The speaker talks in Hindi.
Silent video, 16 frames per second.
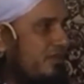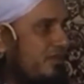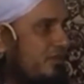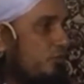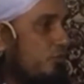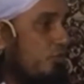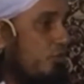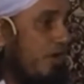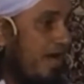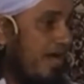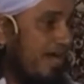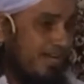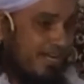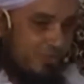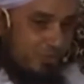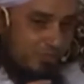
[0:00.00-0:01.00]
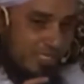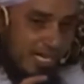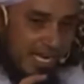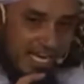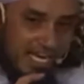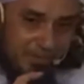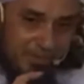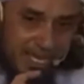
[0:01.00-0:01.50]
तो कुरान का जो
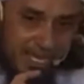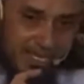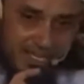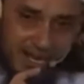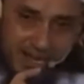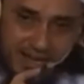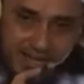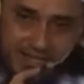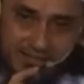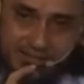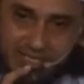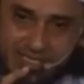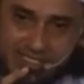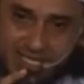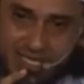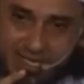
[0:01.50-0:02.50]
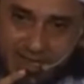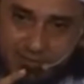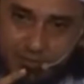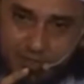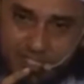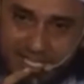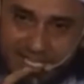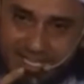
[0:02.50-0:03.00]
दलाइल बयान करने का तर्ज है ना
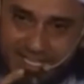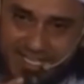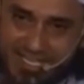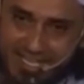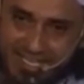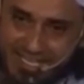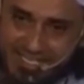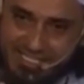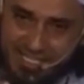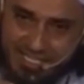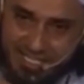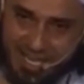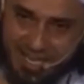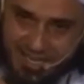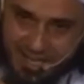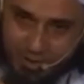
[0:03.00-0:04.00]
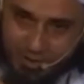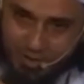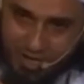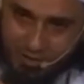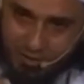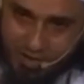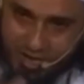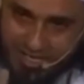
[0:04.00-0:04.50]
वो ये नहीं है कि इनसे क्या क्या हो
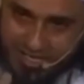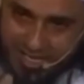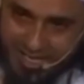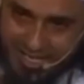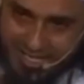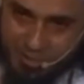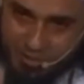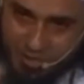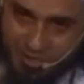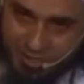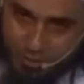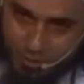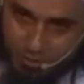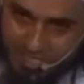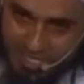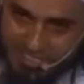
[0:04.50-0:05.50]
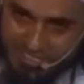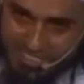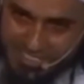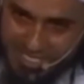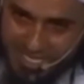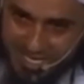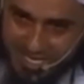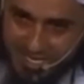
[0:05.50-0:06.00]
रहा है कुरान कह रहे हैं जो खुद
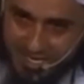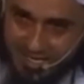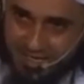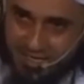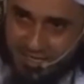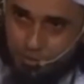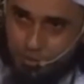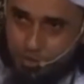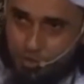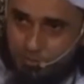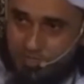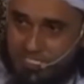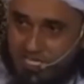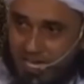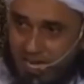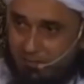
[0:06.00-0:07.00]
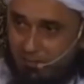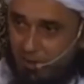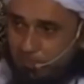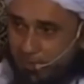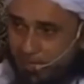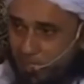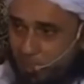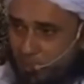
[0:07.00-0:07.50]
आजिज हैं तो जो मज़ार में
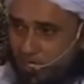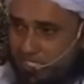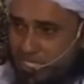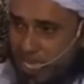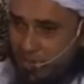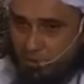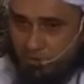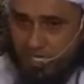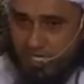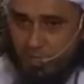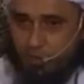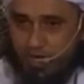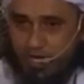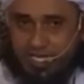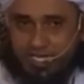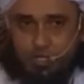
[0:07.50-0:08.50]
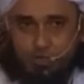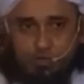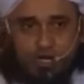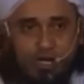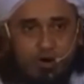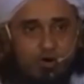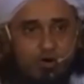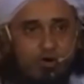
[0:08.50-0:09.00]
पड़े हुए हैं चाहे वो वली ही
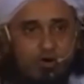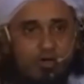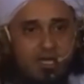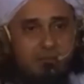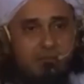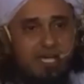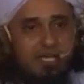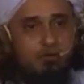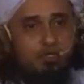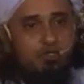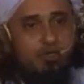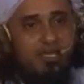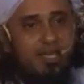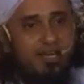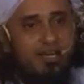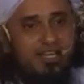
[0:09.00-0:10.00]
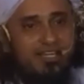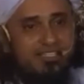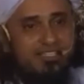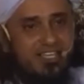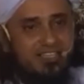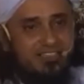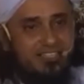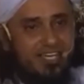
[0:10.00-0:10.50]
क्यों ना हो भाई वो तो हिल
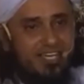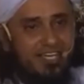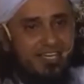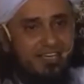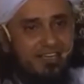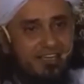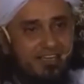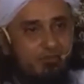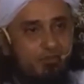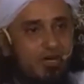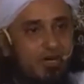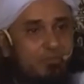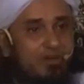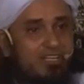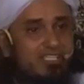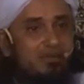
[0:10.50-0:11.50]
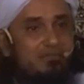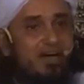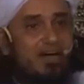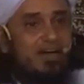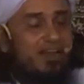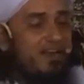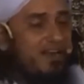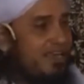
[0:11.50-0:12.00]
नहीं सकते वो कब्र से
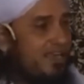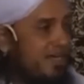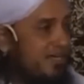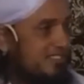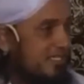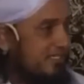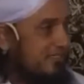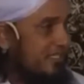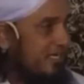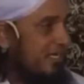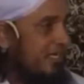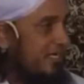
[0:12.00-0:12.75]
बाहर नहीं आ सकते